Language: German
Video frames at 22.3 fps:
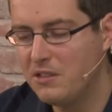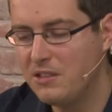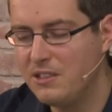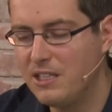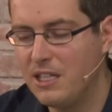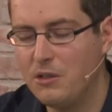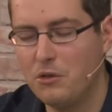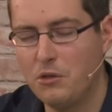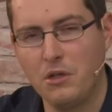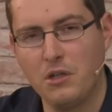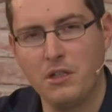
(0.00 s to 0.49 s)

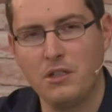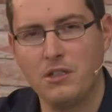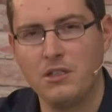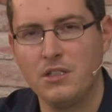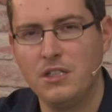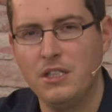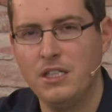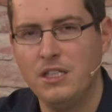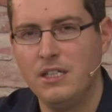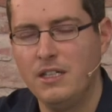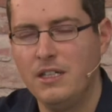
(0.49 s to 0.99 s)
dennoch
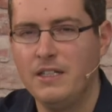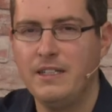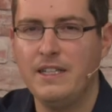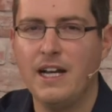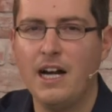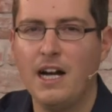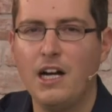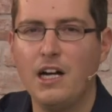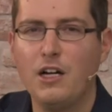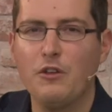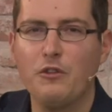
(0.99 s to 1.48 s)

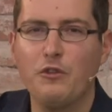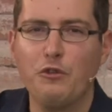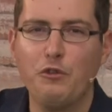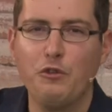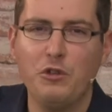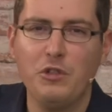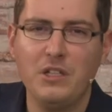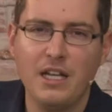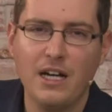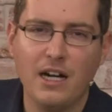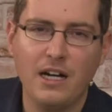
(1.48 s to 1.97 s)
Jahr für
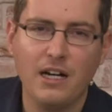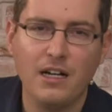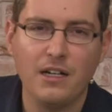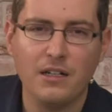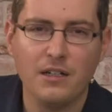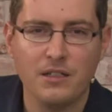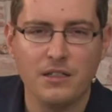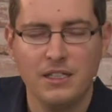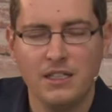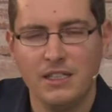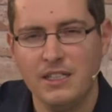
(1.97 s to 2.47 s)
Jahr,